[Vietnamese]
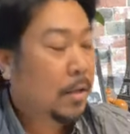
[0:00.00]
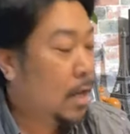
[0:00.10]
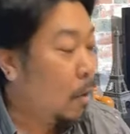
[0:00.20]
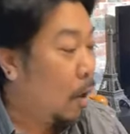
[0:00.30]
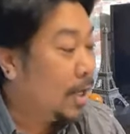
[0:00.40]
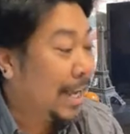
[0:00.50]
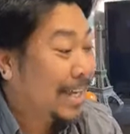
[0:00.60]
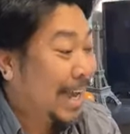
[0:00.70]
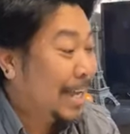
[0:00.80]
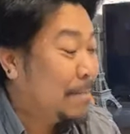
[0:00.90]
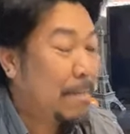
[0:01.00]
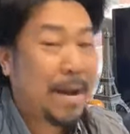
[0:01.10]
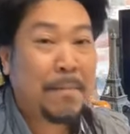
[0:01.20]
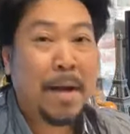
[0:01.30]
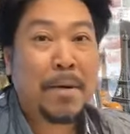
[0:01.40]
Tôi nói ủa gì kỳ mày,
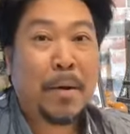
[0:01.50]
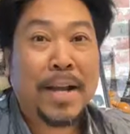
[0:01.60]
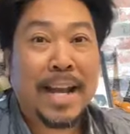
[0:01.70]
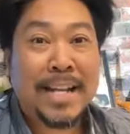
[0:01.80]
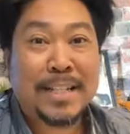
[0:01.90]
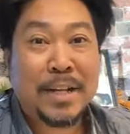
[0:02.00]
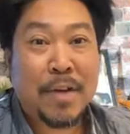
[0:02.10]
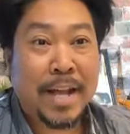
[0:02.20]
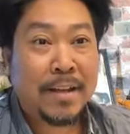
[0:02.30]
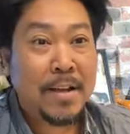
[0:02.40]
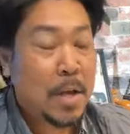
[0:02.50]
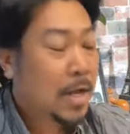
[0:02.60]
mày làm ơn mày coi kỹ xíu đây.